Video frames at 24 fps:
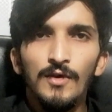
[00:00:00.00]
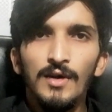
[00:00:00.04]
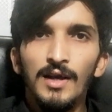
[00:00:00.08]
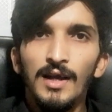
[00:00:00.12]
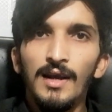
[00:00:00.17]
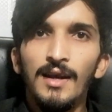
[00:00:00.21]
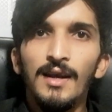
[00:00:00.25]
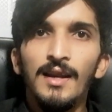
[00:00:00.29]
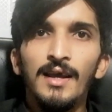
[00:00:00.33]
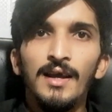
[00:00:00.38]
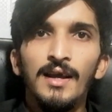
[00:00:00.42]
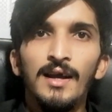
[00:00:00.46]
वो
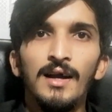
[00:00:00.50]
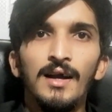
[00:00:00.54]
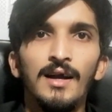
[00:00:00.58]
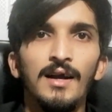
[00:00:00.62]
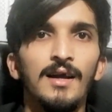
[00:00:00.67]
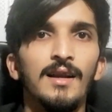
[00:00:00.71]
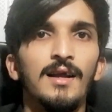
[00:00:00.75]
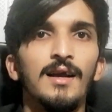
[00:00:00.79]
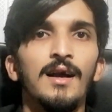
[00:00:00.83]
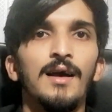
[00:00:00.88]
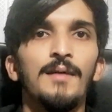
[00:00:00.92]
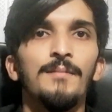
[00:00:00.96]
कर लेगा
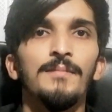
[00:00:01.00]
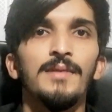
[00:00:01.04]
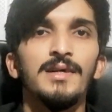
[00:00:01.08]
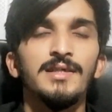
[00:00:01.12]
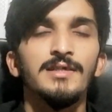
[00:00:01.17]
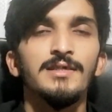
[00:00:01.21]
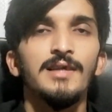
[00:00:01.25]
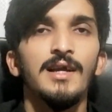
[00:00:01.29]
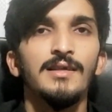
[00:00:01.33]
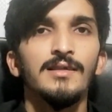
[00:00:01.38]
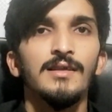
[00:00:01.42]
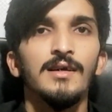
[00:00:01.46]
अगर काम
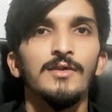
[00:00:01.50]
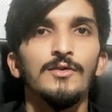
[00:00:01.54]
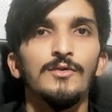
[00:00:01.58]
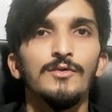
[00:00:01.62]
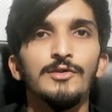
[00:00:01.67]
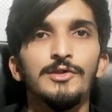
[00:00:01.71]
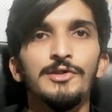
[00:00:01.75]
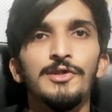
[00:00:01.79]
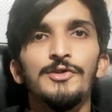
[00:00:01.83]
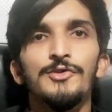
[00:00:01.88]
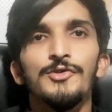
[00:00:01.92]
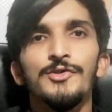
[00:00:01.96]
बन सकता है तो
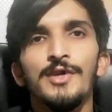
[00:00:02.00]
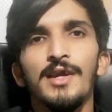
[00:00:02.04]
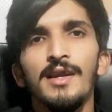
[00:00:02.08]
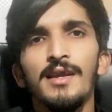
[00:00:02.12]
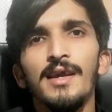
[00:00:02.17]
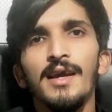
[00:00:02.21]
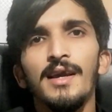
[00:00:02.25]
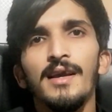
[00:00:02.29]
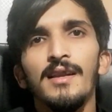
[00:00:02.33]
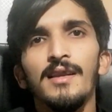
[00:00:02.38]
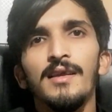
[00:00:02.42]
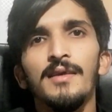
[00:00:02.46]
उसने
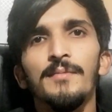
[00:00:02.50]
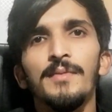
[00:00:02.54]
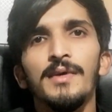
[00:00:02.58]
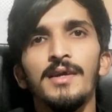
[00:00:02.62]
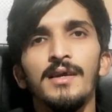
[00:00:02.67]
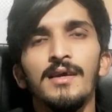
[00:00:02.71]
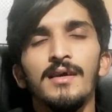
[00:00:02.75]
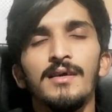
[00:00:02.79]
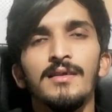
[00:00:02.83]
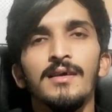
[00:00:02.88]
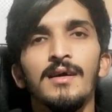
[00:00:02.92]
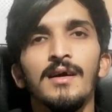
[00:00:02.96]
ऑस्ट्रेलिया के लिए भी
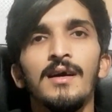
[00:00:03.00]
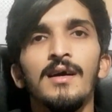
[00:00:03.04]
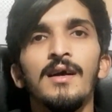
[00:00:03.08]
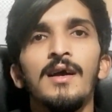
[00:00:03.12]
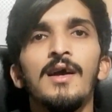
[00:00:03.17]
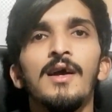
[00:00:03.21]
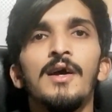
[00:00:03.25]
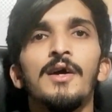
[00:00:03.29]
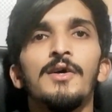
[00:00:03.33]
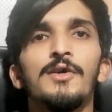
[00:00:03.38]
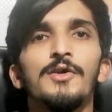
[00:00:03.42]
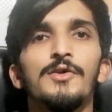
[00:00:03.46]
किया था
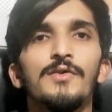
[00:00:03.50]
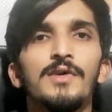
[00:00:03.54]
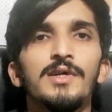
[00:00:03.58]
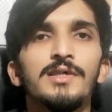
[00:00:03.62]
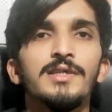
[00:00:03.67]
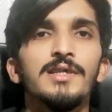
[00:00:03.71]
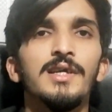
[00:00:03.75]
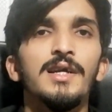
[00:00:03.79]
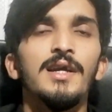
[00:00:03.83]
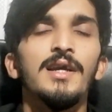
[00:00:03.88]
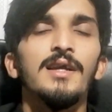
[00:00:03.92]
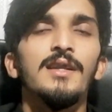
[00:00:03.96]

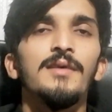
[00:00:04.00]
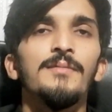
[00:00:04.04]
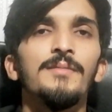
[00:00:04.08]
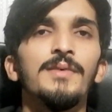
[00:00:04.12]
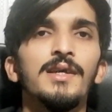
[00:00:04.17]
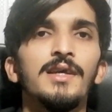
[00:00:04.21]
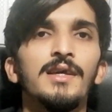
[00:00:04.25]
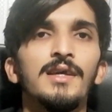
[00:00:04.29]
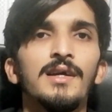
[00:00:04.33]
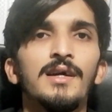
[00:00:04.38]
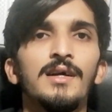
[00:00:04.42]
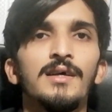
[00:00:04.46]
यूएसए के लिए भी
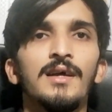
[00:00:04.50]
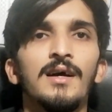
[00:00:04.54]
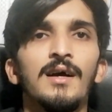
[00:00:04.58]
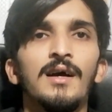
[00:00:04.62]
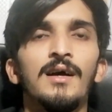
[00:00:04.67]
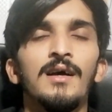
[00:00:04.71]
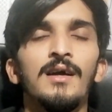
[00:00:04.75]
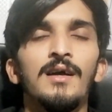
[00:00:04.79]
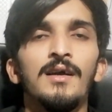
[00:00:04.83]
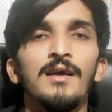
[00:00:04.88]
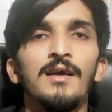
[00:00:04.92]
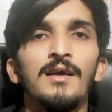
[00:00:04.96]
किया
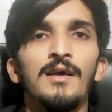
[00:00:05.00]
था